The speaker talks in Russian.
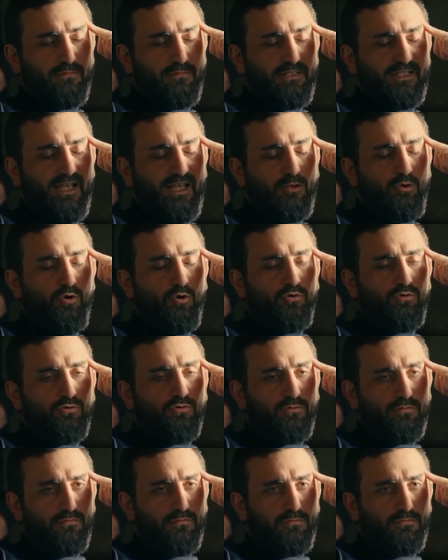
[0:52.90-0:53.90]
За
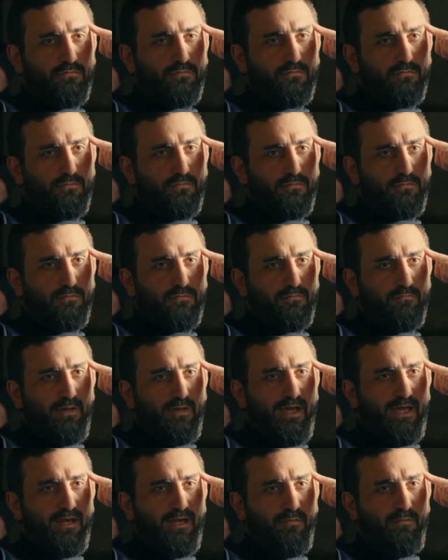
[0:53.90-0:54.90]
дочку.
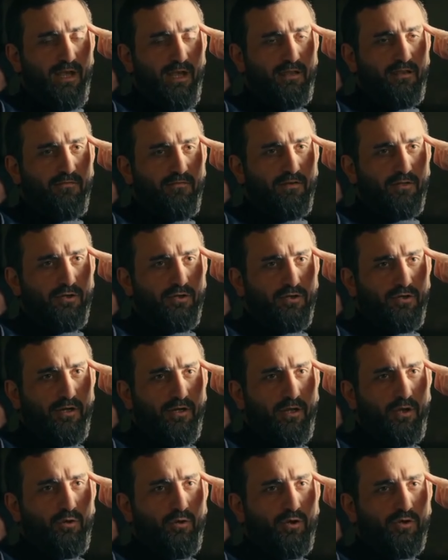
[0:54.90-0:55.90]
Мои ребята
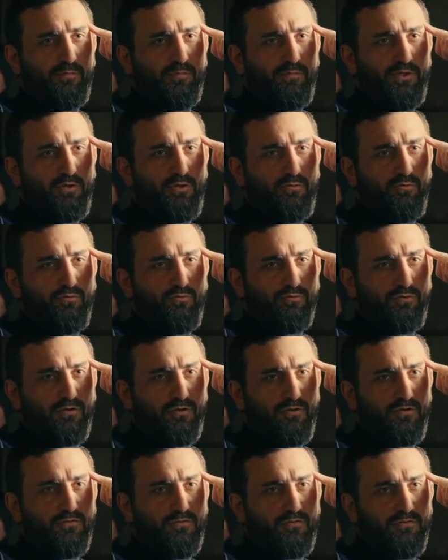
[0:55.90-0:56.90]
вытащили ее из психушки.